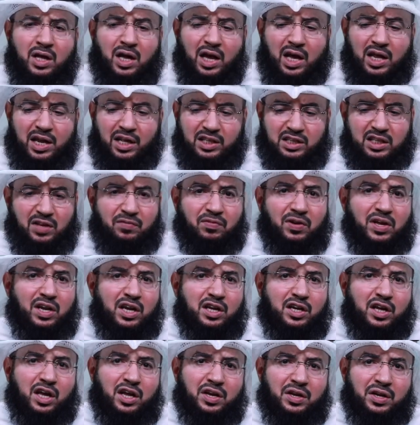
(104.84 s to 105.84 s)
هل أنت
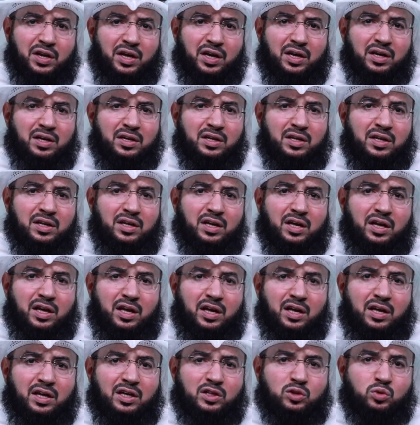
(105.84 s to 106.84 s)
فعلا لأن
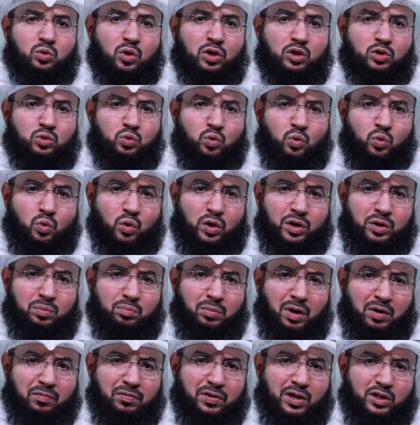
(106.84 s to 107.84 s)
آه، ترجو
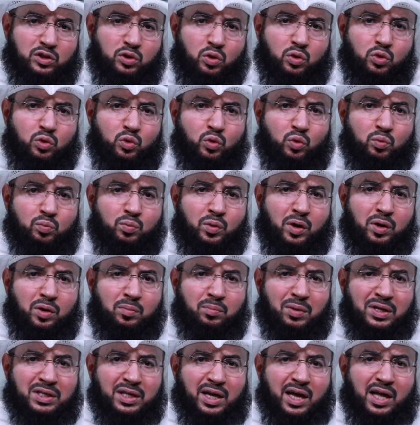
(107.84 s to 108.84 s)
مغفرة الذنوب
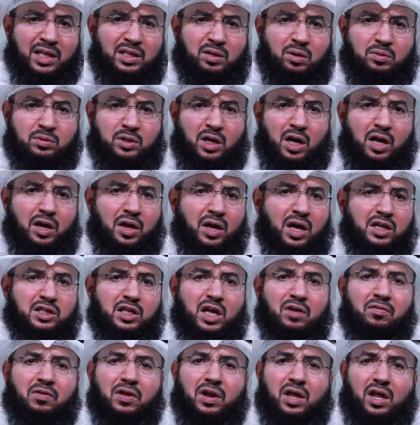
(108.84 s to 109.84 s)
ما تقدم وتأخر قد
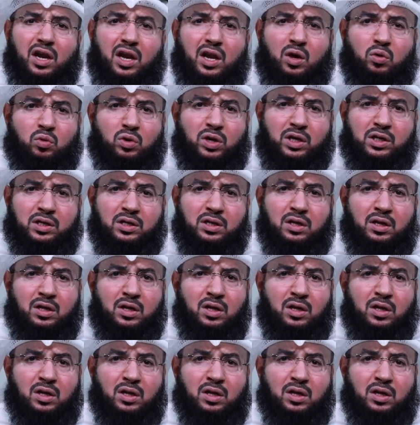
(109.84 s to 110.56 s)
غفرها الله لك